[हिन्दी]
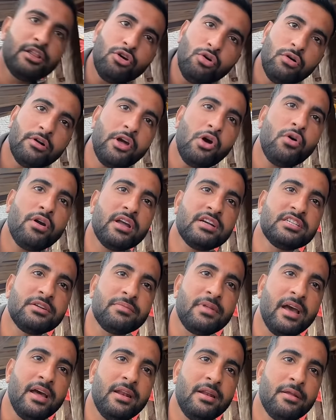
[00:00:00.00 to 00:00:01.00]
तो उल्टा हो गया
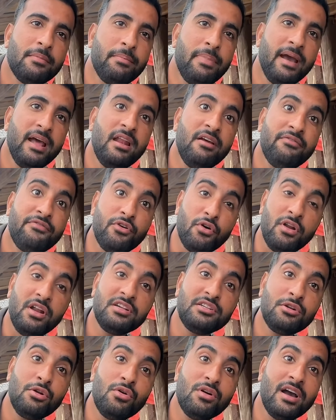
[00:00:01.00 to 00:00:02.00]
सिद्धांत वही तो मैं कह रहा
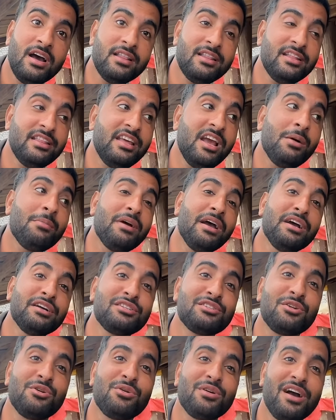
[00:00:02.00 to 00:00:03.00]
हूँ खाती थी अब ऐश
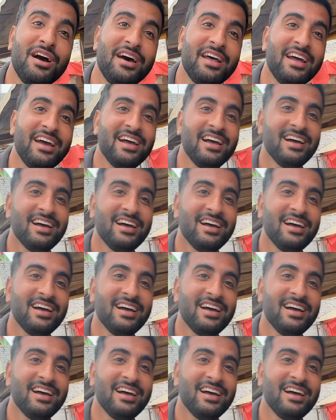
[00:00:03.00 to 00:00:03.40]
खा रहे